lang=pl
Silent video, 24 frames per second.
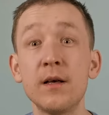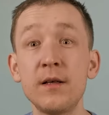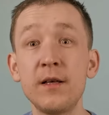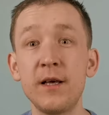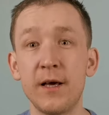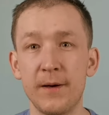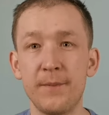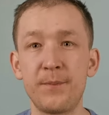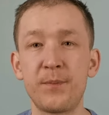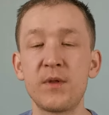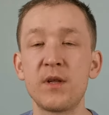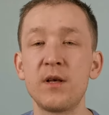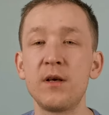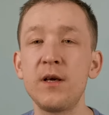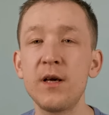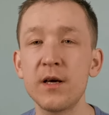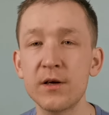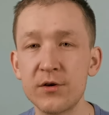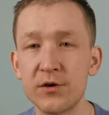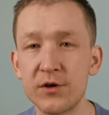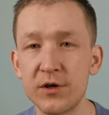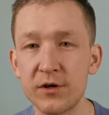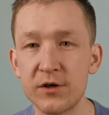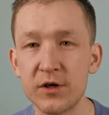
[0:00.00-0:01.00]
Nie,
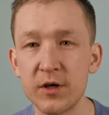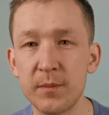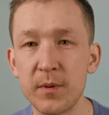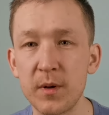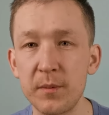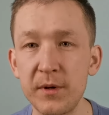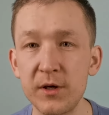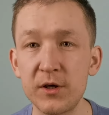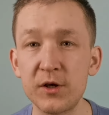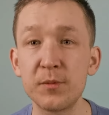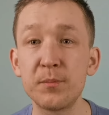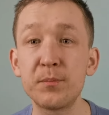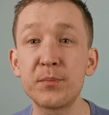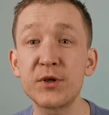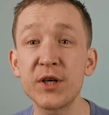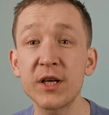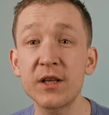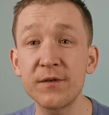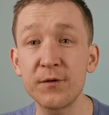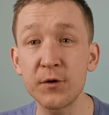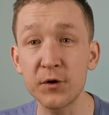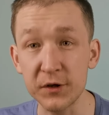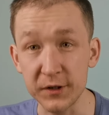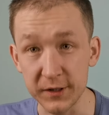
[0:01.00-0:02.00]
jeszcze trzeba mieć
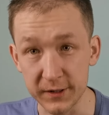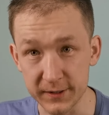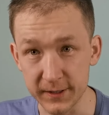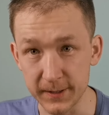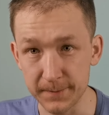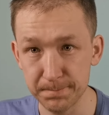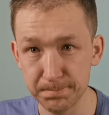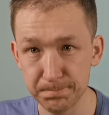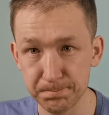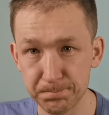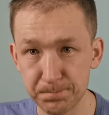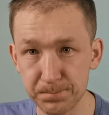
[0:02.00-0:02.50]
przetwornicę.